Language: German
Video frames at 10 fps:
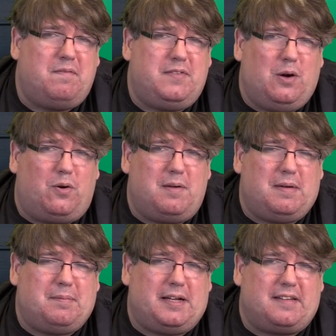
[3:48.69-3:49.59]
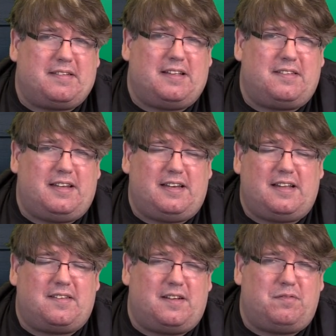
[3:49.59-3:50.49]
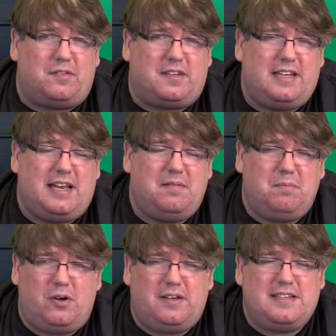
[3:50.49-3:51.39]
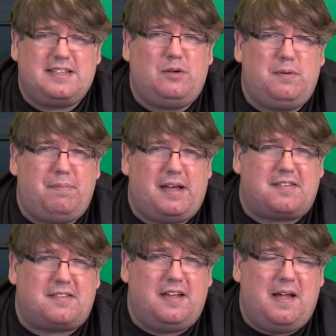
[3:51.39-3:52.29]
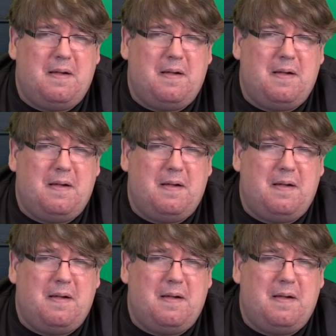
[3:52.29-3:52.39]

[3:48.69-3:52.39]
wie auch immer man das Ganze denn jetzt dann für sich nennen möchte. Es geht um die Pest.